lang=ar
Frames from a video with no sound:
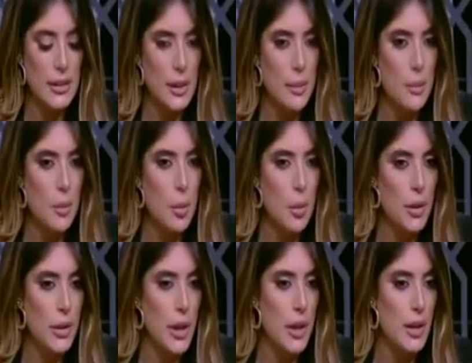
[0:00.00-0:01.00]
تم
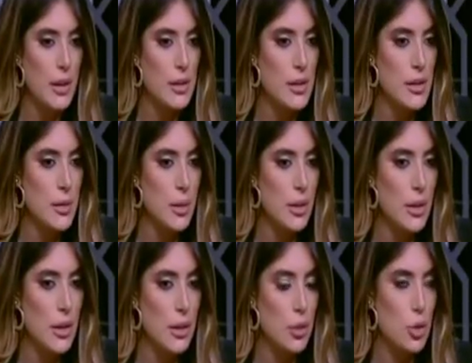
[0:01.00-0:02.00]
وضع حجر اساس
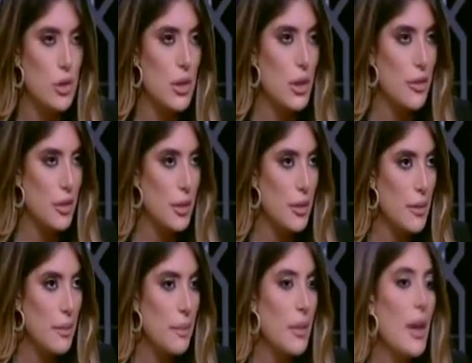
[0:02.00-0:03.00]
لمنطقه لوجستيه في انا
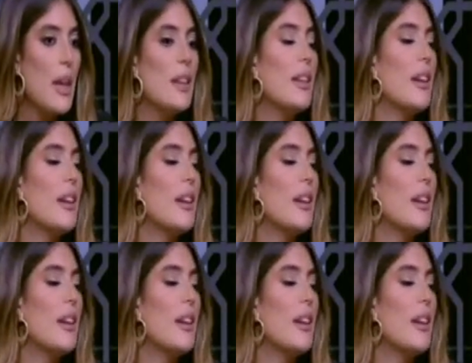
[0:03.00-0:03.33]
صحيح